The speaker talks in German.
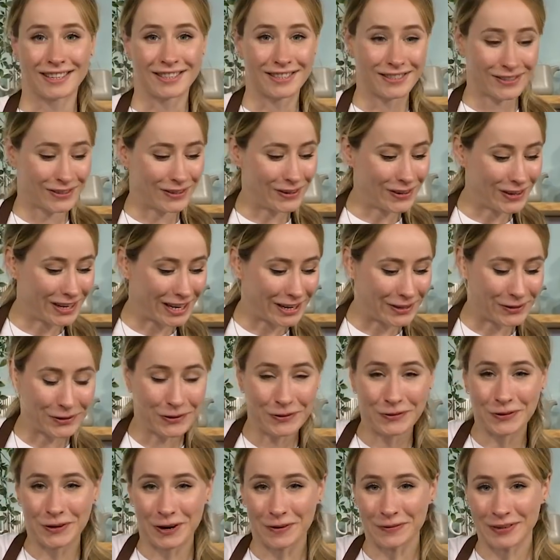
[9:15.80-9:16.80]
So, der
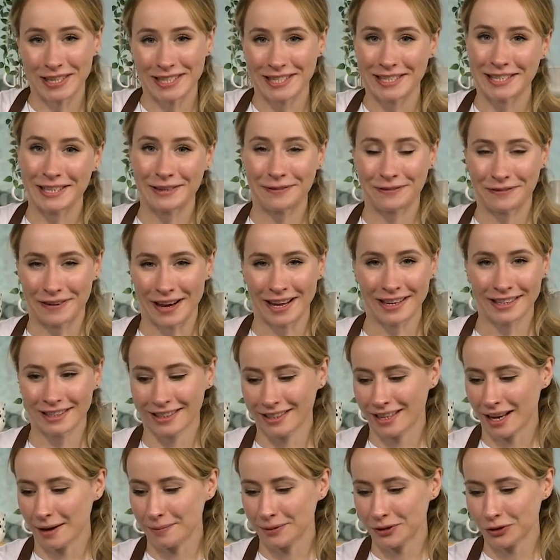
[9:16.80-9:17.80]
Tofu kommt jetzt in die Pfanne,
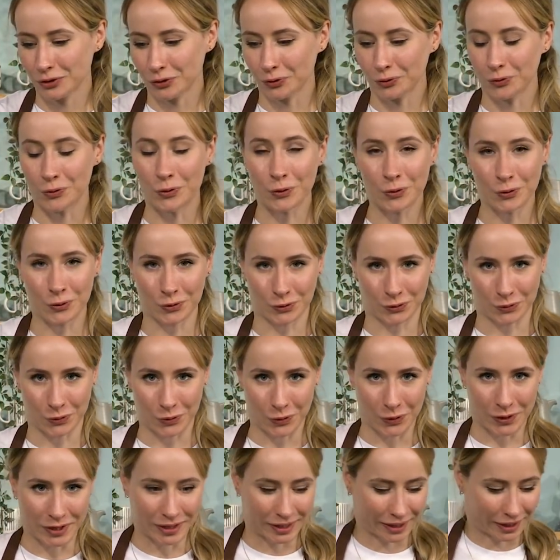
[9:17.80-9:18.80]
da habe ich schon
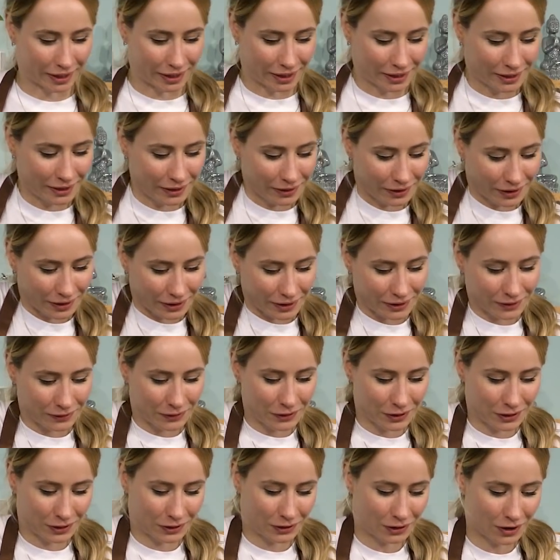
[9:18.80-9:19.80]
Kokosöl drin und
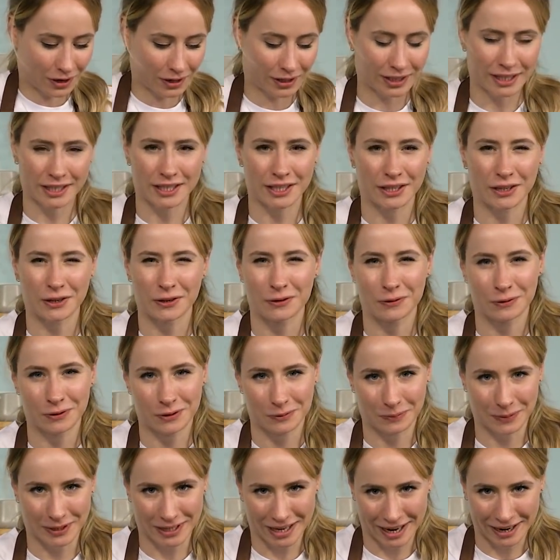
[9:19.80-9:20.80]
wird dort richtig
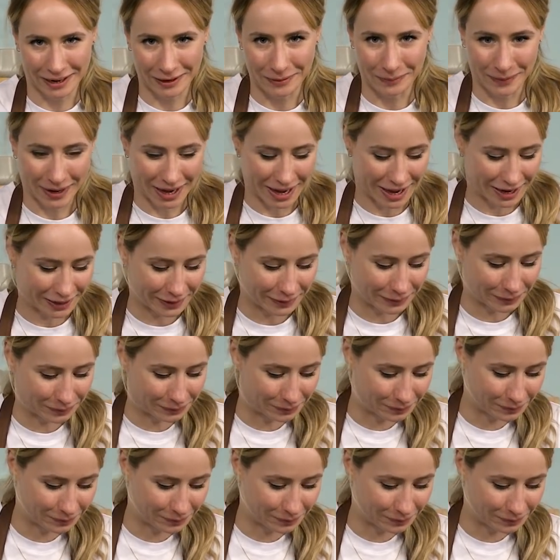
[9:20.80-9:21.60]
knusprig angebraten.